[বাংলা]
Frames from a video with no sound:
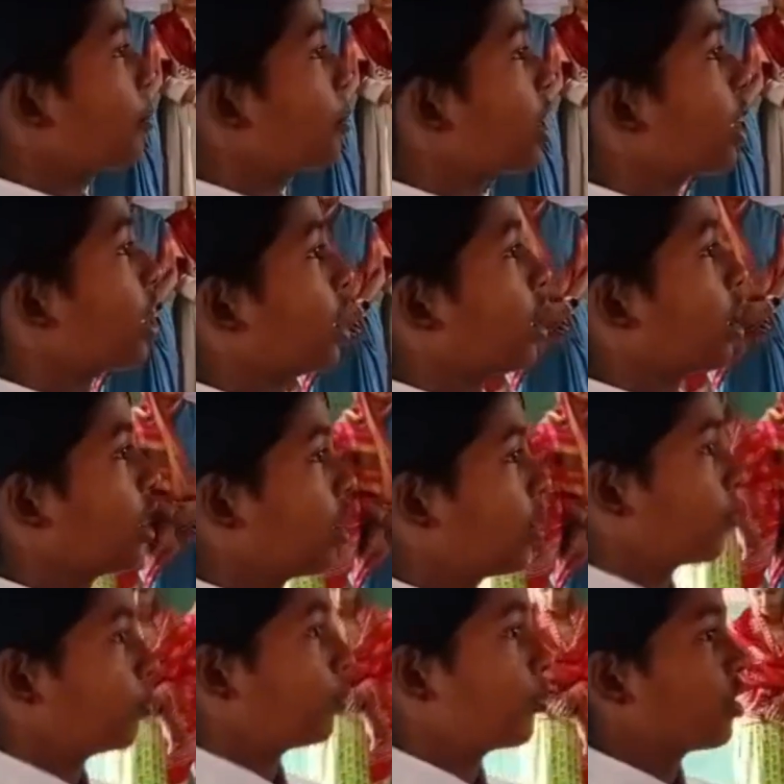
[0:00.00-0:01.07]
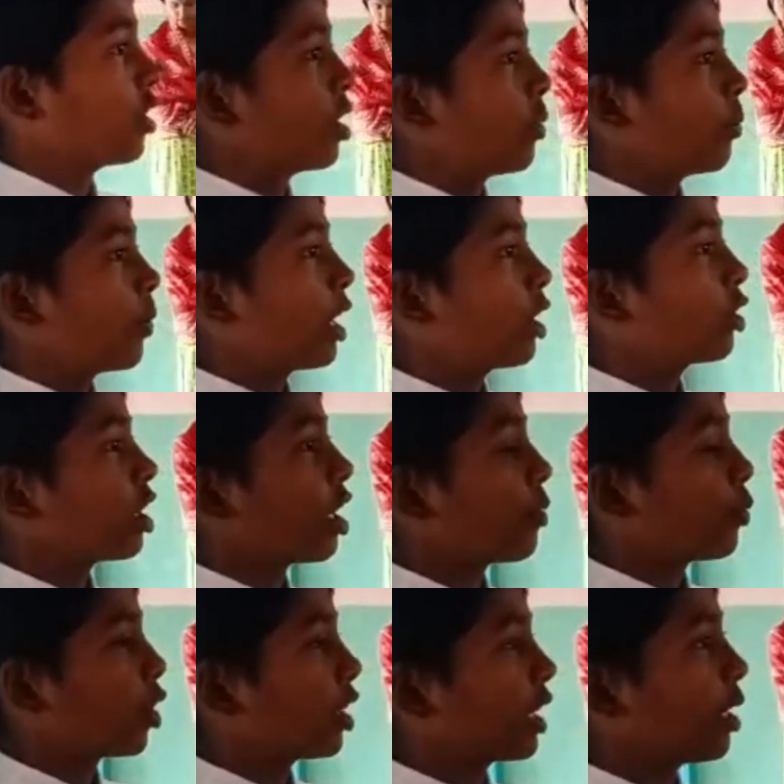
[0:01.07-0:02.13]
নদীতে নিয়ে ও প্রদর্শন করেছে
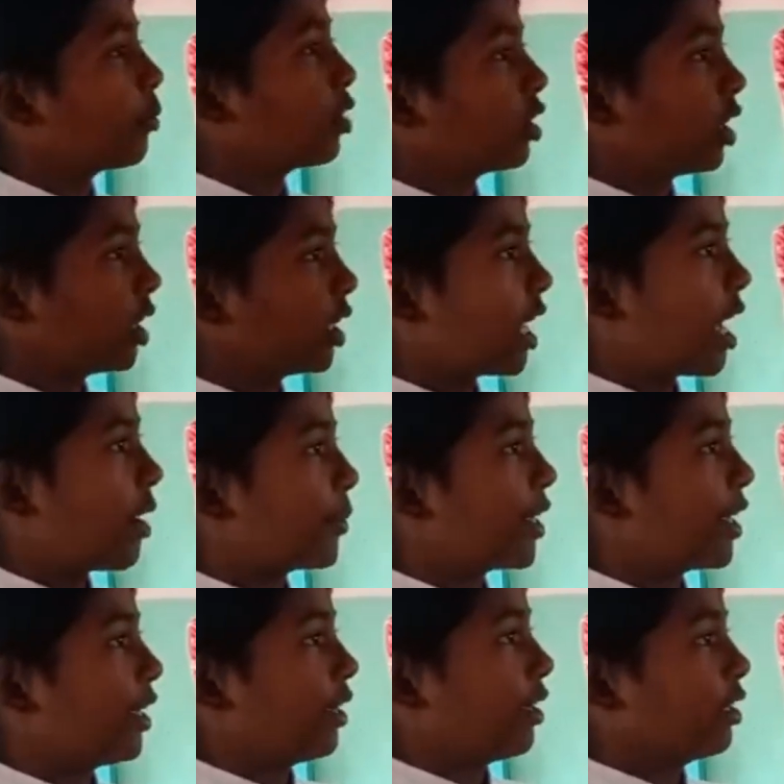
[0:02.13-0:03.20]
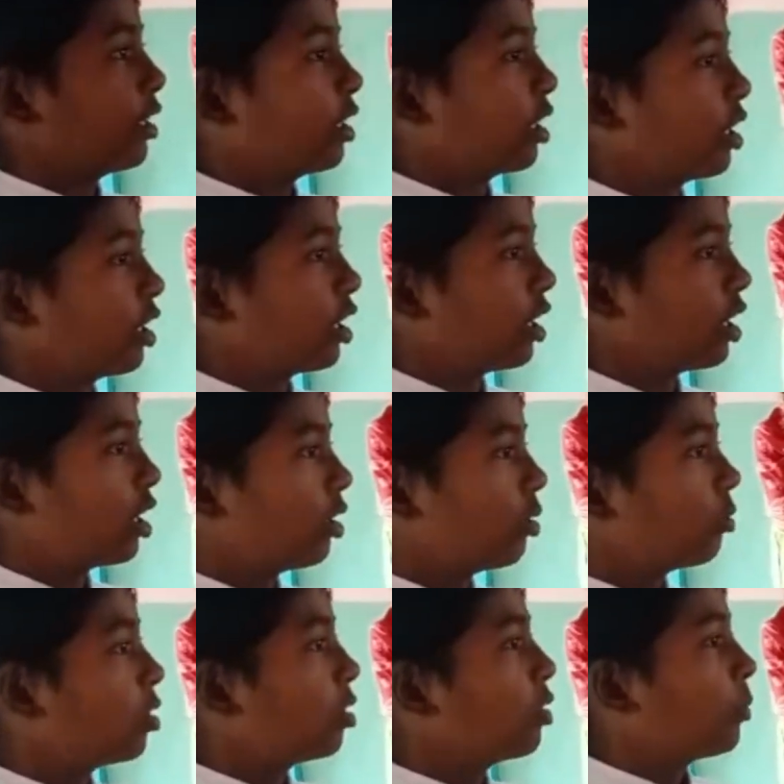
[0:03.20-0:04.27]
আমাকেও একটা ভিডিও ফুটেজ দিয়েছে আমার মোবাইলে আছে
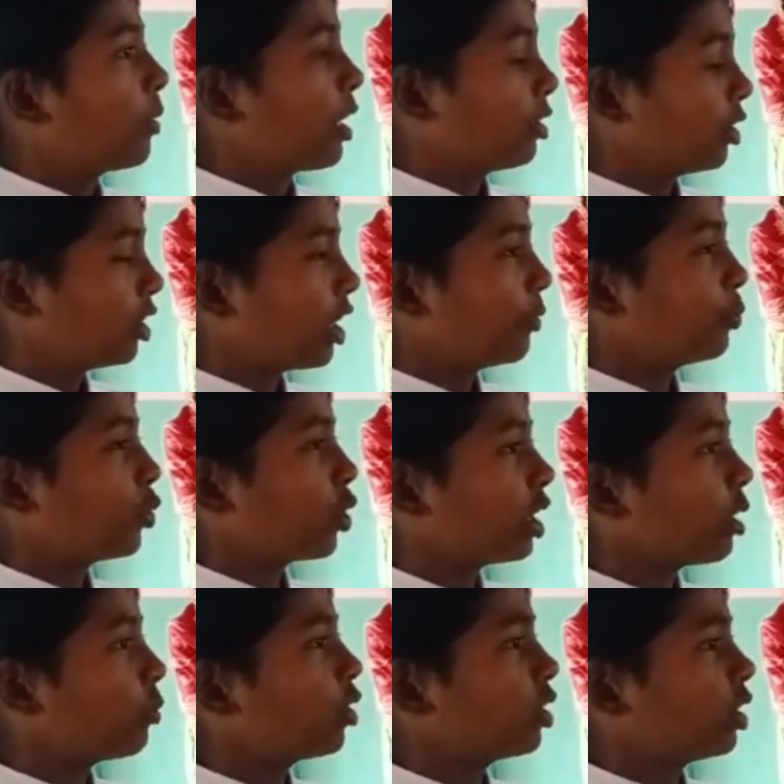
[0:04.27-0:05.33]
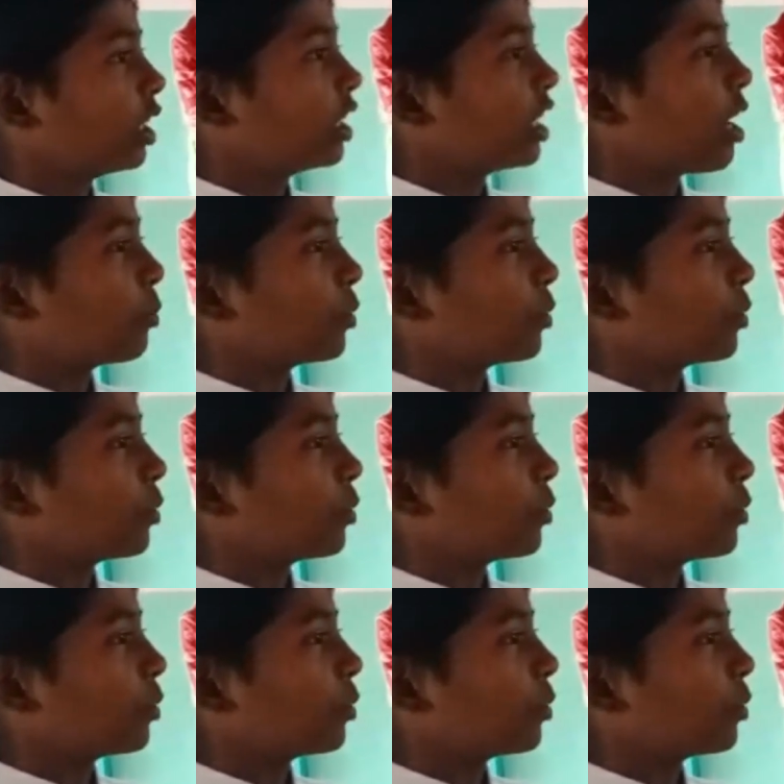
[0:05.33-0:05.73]
নদীতে কিছু সময়